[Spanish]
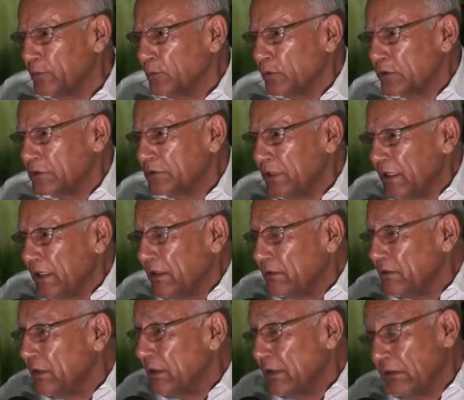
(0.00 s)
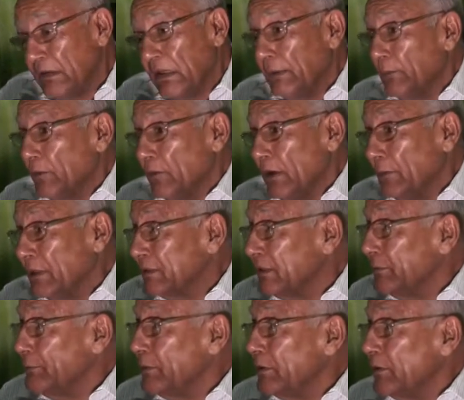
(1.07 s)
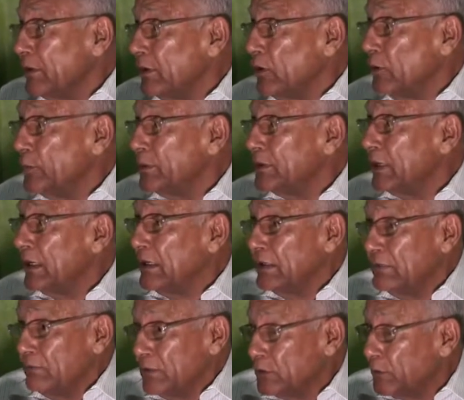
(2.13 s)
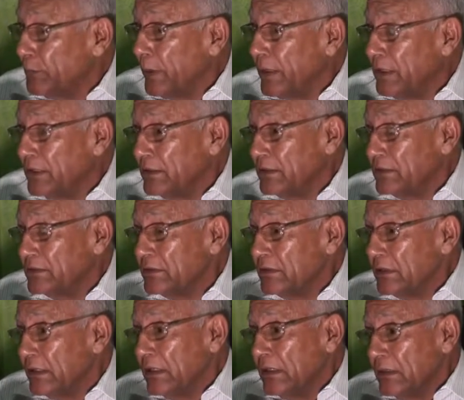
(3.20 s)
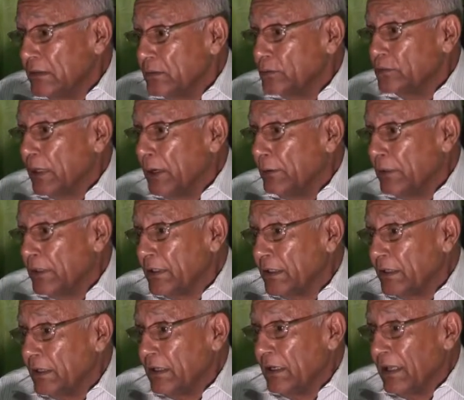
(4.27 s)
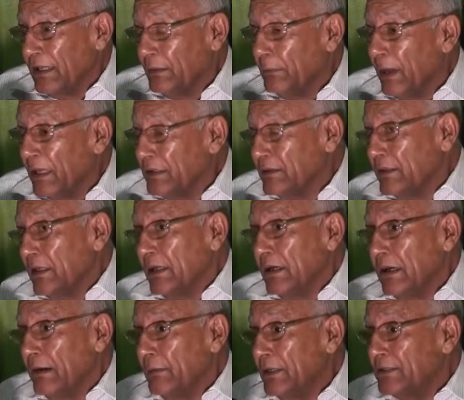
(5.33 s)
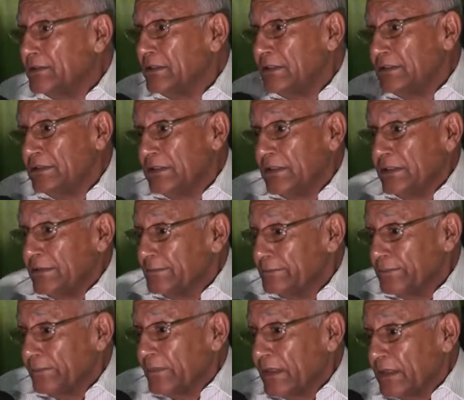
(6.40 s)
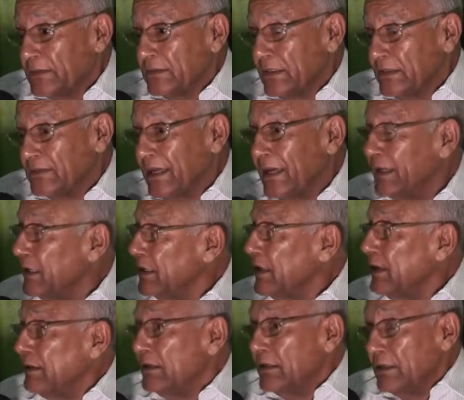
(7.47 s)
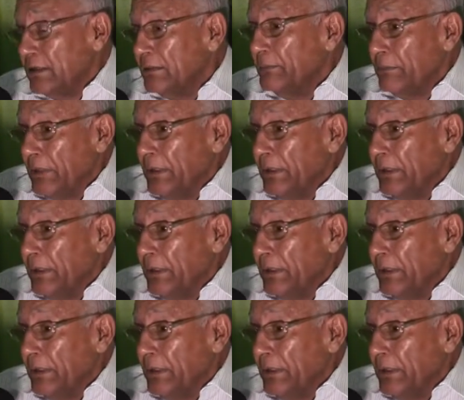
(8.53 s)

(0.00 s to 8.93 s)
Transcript: como quisieran. Es el problema típico de los hospitales de nuestro país. Es decir, tú sabes que la demanda a veces se exagera, es